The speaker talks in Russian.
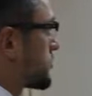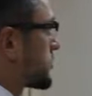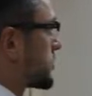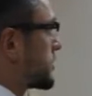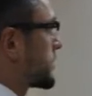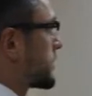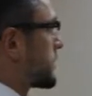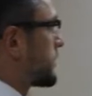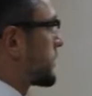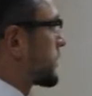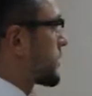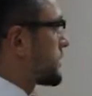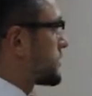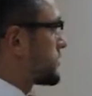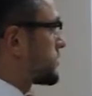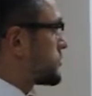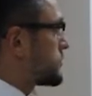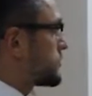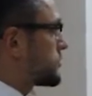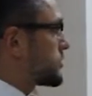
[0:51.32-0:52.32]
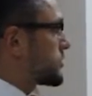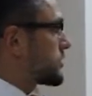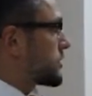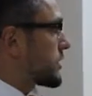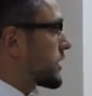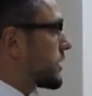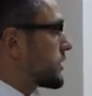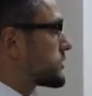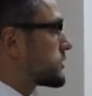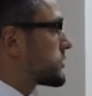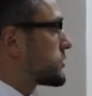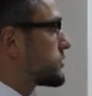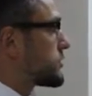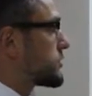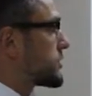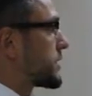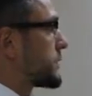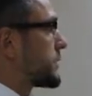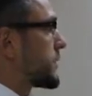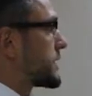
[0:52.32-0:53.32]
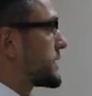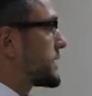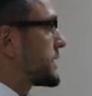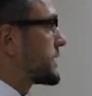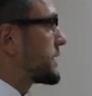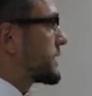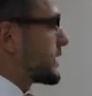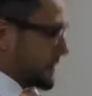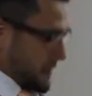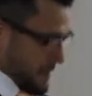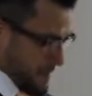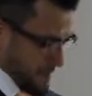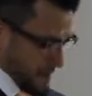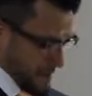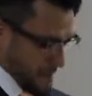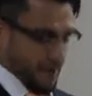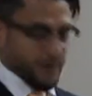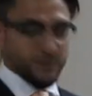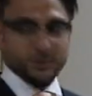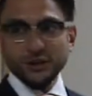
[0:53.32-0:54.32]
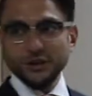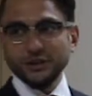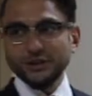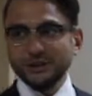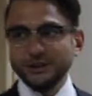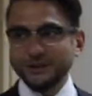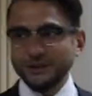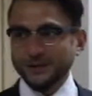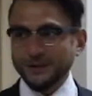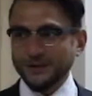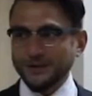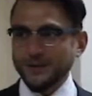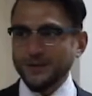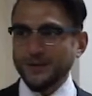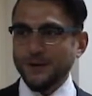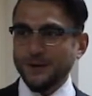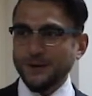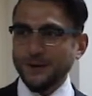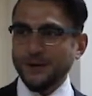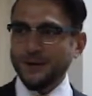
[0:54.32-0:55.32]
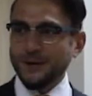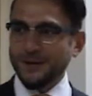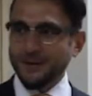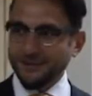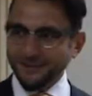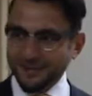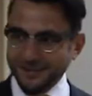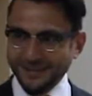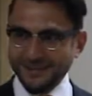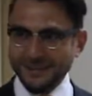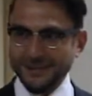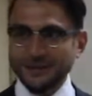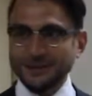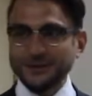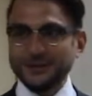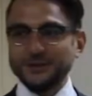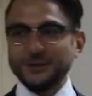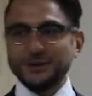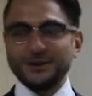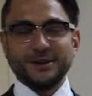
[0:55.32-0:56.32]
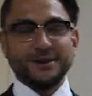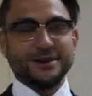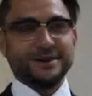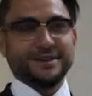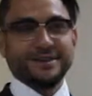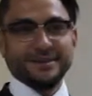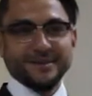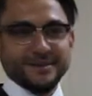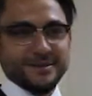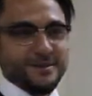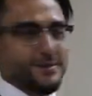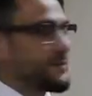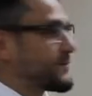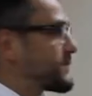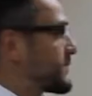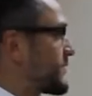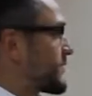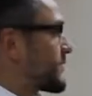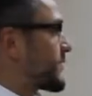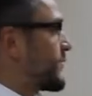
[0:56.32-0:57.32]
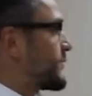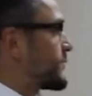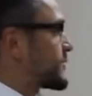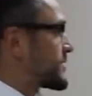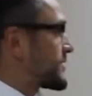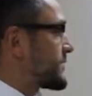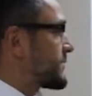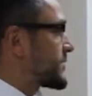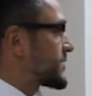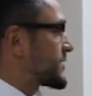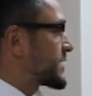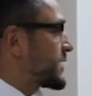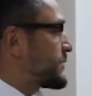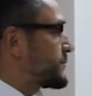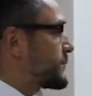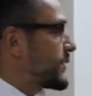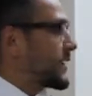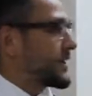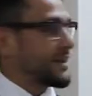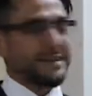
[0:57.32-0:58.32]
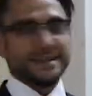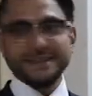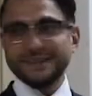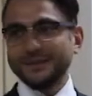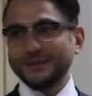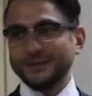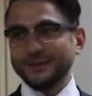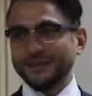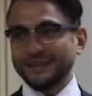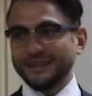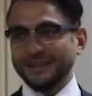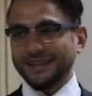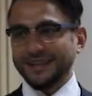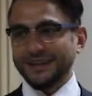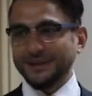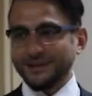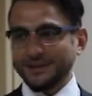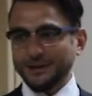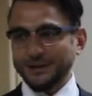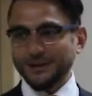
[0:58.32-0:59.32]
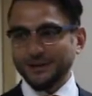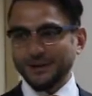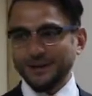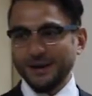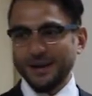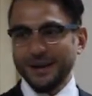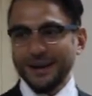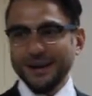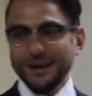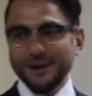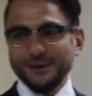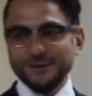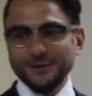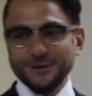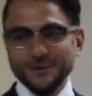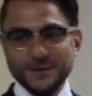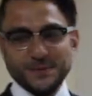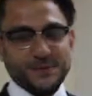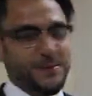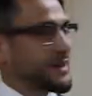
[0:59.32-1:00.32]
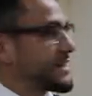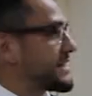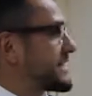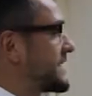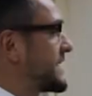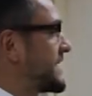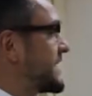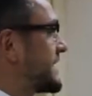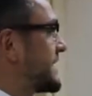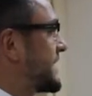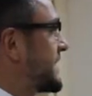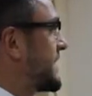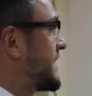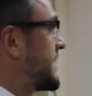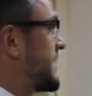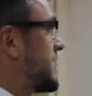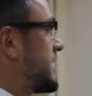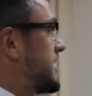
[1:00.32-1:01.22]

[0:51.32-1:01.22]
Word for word: черный деловой костюм, черный галстук, черные ботинки. Мне единственное э, разрешено э, руководством нашей компании носить цветные галстуки в форме поощрения.